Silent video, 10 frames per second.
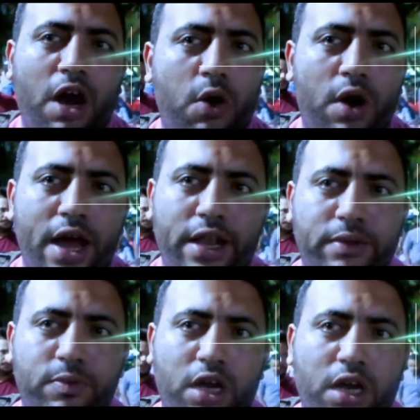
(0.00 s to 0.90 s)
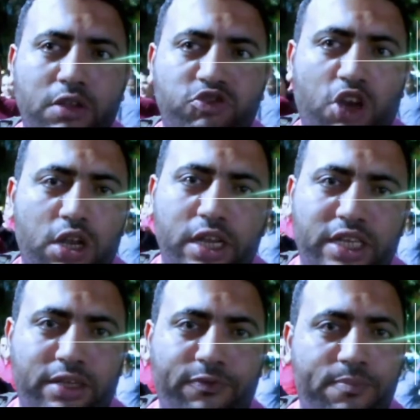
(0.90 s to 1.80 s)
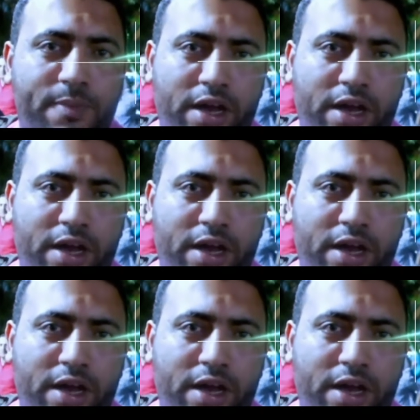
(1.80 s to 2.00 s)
فهو يعني ان شاء الله هنكسب في